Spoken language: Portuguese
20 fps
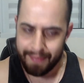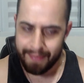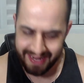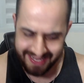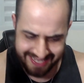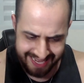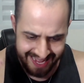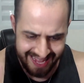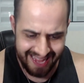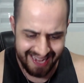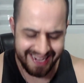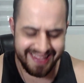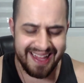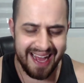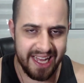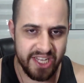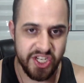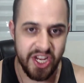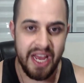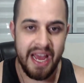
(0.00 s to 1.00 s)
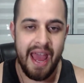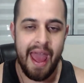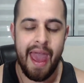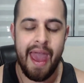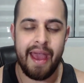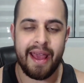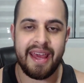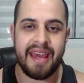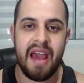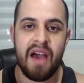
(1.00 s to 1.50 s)
mas a realidade
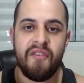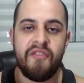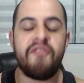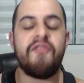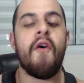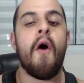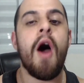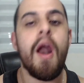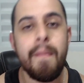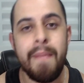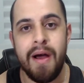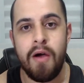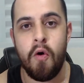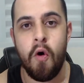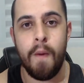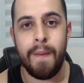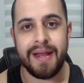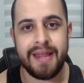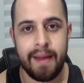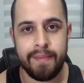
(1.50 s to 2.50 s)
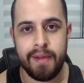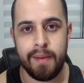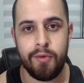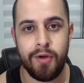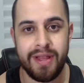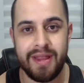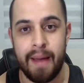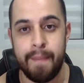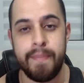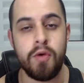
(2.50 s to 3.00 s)
é que a forma como a
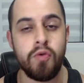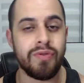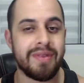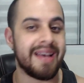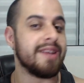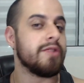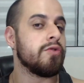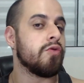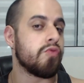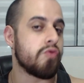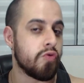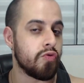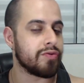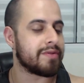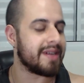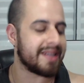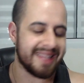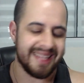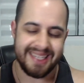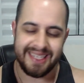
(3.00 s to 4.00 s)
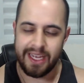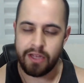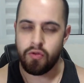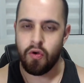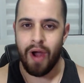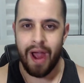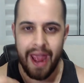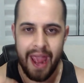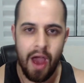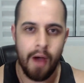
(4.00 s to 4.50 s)
WWE tá buildando o Gunther tá sendo
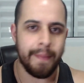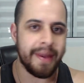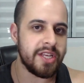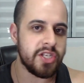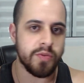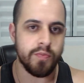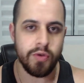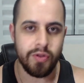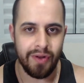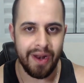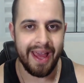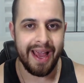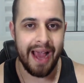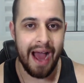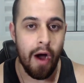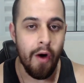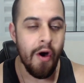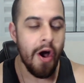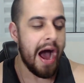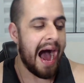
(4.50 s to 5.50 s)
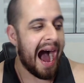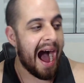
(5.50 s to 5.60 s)
realmente muito legal.